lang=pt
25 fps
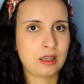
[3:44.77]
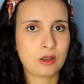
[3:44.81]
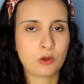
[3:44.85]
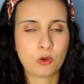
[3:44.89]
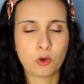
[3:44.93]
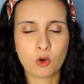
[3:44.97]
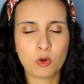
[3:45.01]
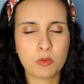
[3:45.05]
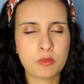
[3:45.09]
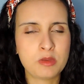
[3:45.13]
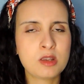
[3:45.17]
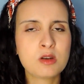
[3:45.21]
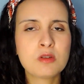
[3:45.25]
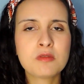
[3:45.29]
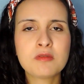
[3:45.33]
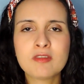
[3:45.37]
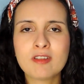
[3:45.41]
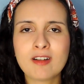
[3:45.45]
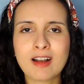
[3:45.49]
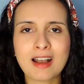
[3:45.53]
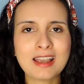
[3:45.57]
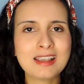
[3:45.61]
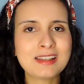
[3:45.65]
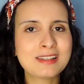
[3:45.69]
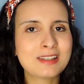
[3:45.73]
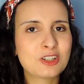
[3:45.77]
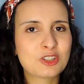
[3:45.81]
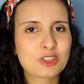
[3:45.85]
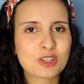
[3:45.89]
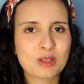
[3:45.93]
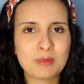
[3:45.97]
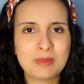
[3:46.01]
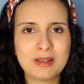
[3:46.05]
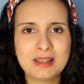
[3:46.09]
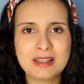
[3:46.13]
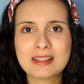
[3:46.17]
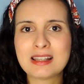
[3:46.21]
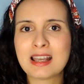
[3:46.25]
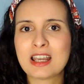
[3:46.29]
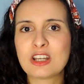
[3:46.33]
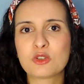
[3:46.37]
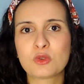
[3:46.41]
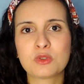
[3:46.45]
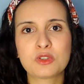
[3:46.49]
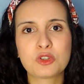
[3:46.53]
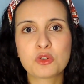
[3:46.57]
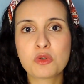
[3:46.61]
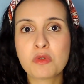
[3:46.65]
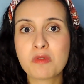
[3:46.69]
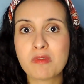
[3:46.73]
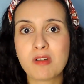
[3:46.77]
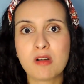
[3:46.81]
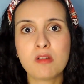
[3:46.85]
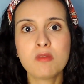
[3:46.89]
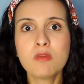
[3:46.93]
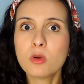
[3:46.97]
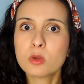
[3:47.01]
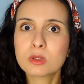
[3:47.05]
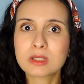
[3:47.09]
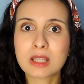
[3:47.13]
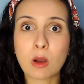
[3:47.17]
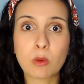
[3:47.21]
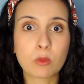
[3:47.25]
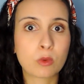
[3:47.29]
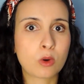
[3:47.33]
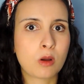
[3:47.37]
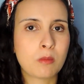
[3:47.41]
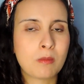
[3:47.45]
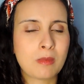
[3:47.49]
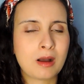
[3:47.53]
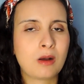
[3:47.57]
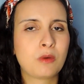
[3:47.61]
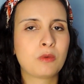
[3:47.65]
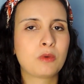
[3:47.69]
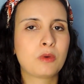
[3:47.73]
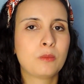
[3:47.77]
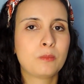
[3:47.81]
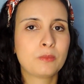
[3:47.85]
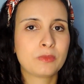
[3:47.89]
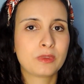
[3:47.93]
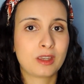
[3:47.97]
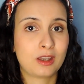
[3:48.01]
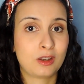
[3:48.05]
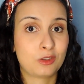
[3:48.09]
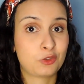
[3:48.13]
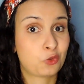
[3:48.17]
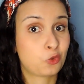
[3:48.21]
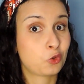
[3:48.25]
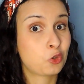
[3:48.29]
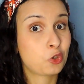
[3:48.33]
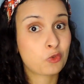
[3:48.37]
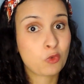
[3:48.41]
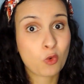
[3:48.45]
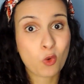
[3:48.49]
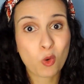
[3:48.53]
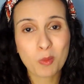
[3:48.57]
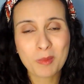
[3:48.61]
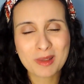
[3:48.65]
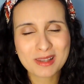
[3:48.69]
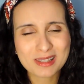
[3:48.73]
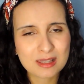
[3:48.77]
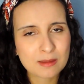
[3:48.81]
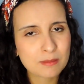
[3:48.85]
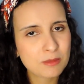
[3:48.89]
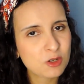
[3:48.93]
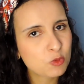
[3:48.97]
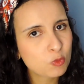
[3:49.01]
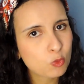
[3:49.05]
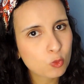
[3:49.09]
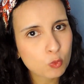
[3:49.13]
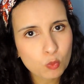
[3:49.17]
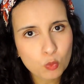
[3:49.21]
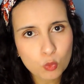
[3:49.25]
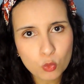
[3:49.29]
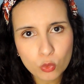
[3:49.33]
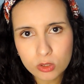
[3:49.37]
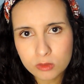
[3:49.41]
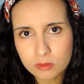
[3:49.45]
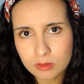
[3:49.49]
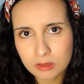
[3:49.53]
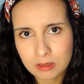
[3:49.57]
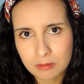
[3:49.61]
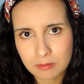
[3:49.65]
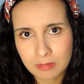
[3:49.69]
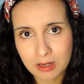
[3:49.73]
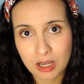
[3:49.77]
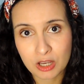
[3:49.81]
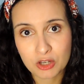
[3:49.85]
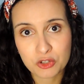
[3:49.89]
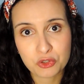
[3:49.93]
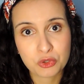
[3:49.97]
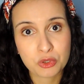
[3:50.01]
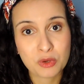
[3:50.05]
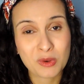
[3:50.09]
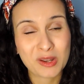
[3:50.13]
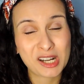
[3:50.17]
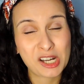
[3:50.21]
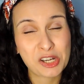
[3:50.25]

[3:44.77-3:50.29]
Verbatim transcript: A economia não vai se estabilizar, as coisas não vão voltar ao normal. As coisas vão começar mesmo muito lá embaixo.